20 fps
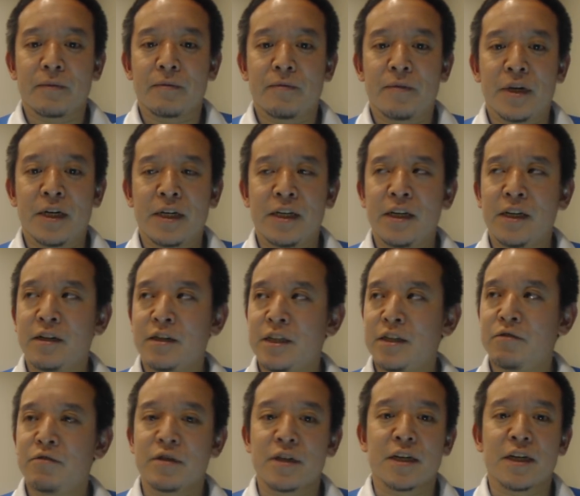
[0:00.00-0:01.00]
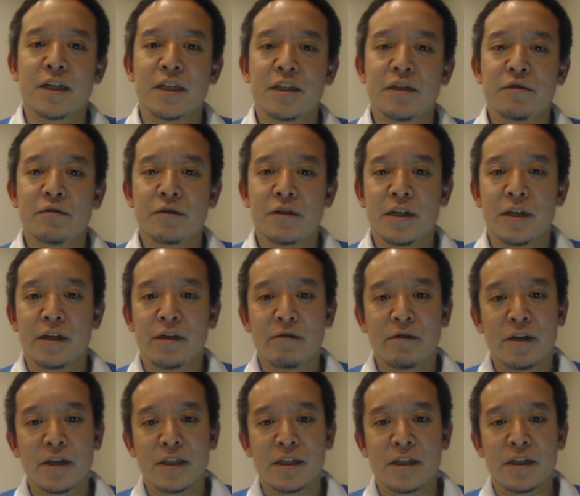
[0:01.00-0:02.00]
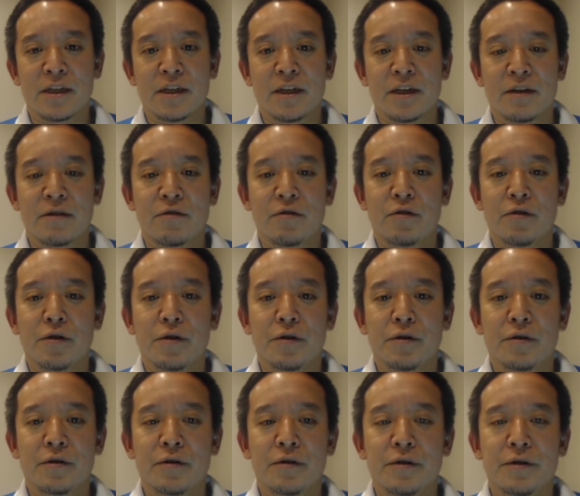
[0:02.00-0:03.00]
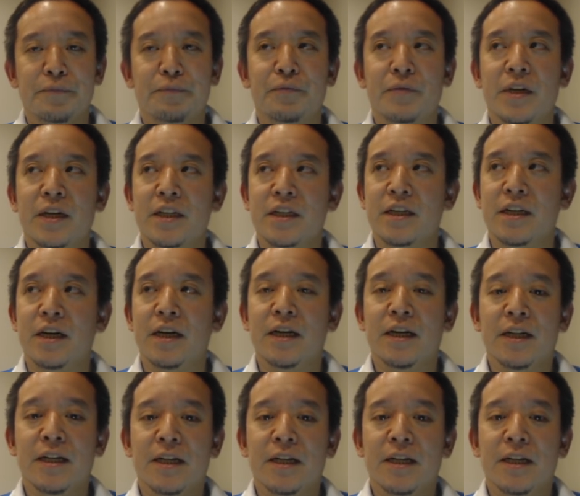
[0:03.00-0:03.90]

まあ、東大阪市長選挙はですね結構確か、